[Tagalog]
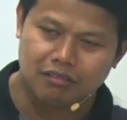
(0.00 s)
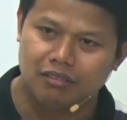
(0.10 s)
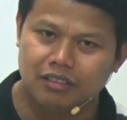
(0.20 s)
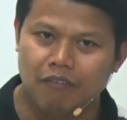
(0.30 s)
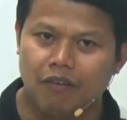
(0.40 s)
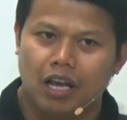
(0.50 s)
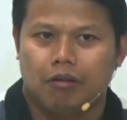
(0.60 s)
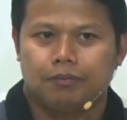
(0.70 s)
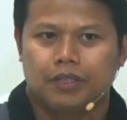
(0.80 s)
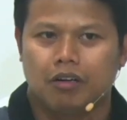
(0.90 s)

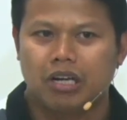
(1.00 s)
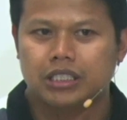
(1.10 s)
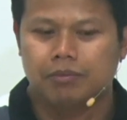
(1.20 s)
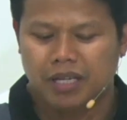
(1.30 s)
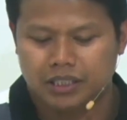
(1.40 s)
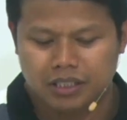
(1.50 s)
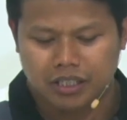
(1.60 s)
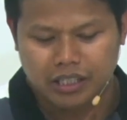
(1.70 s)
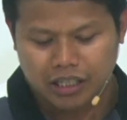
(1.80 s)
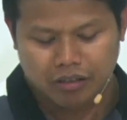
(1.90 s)
develop ng Westminster
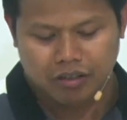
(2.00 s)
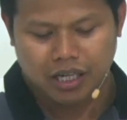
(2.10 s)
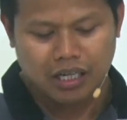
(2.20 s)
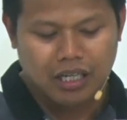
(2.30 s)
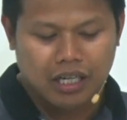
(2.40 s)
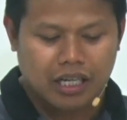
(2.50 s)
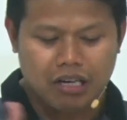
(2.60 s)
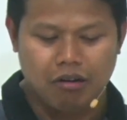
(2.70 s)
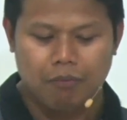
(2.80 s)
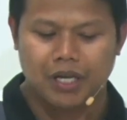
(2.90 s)
dito na
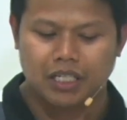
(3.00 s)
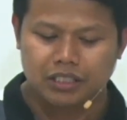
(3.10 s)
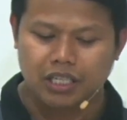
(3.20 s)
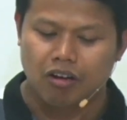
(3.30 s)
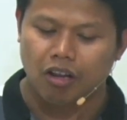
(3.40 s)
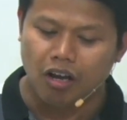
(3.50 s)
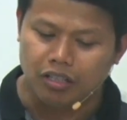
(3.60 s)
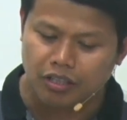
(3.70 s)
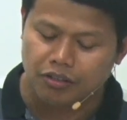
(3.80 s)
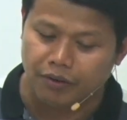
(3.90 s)
kinopya ng Second
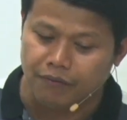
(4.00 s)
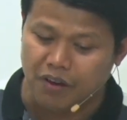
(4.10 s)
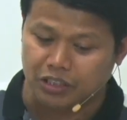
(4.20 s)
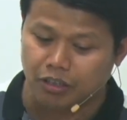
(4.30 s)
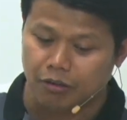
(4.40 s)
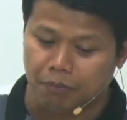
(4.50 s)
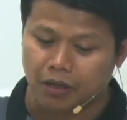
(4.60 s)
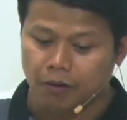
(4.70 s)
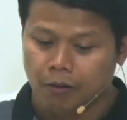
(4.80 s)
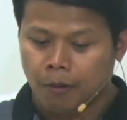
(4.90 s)
London Confession.
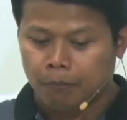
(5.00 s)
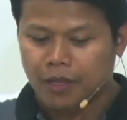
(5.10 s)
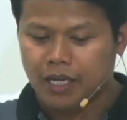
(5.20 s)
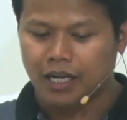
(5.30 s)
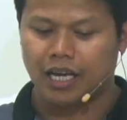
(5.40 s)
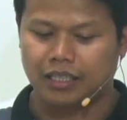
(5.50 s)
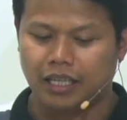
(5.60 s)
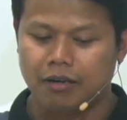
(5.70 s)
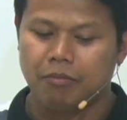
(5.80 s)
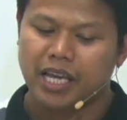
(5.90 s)
Pero tingnan
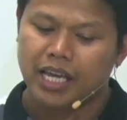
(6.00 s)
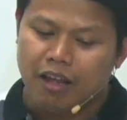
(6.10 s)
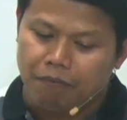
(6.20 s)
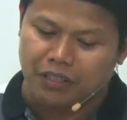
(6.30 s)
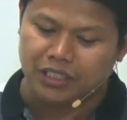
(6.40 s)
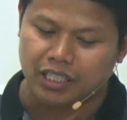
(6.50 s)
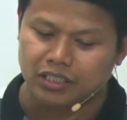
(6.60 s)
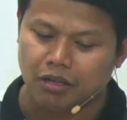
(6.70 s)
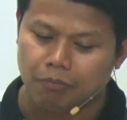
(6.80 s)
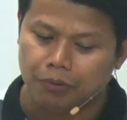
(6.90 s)
natin, may in-emphasize
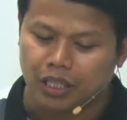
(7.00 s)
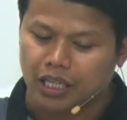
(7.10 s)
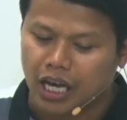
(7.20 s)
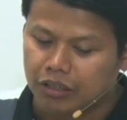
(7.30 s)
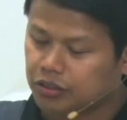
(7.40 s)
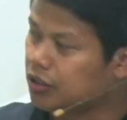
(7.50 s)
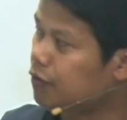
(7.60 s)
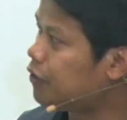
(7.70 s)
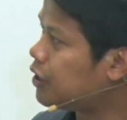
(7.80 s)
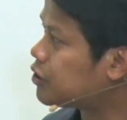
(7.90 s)
siya. Punta tayo sa
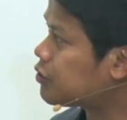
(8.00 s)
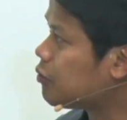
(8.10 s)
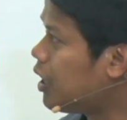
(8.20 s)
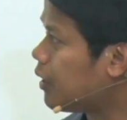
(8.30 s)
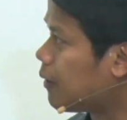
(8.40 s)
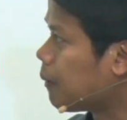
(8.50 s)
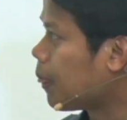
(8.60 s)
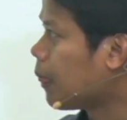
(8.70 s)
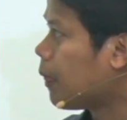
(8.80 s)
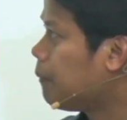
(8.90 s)
first one.
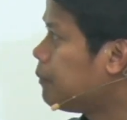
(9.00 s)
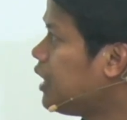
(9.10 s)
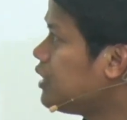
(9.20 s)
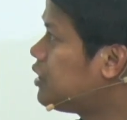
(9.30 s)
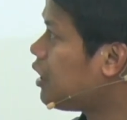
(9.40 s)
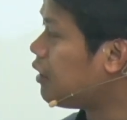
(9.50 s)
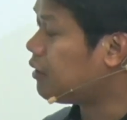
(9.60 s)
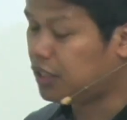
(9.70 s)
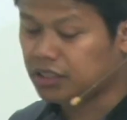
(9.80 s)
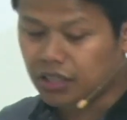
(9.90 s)
The, ju- uh,
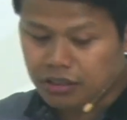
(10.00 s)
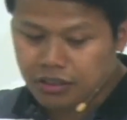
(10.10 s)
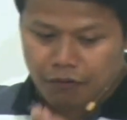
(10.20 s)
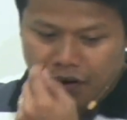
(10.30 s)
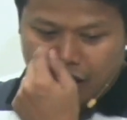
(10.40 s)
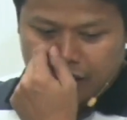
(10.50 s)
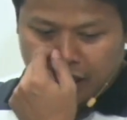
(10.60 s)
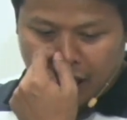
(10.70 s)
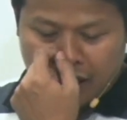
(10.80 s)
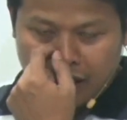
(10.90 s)
the justified
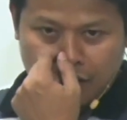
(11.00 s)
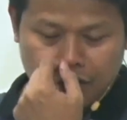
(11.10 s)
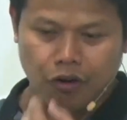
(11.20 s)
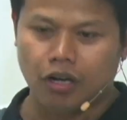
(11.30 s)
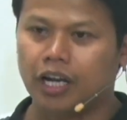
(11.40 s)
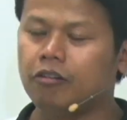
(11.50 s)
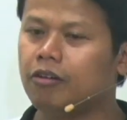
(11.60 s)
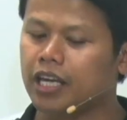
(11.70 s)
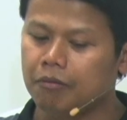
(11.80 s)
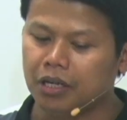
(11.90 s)
cannot fall.
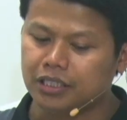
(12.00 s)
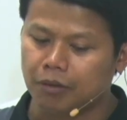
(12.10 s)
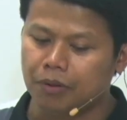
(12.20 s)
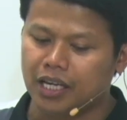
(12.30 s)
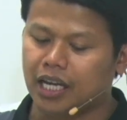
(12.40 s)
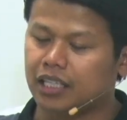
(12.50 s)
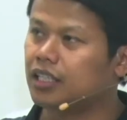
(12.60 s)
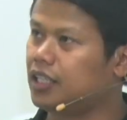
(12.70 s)
Anong ibig sabihin natin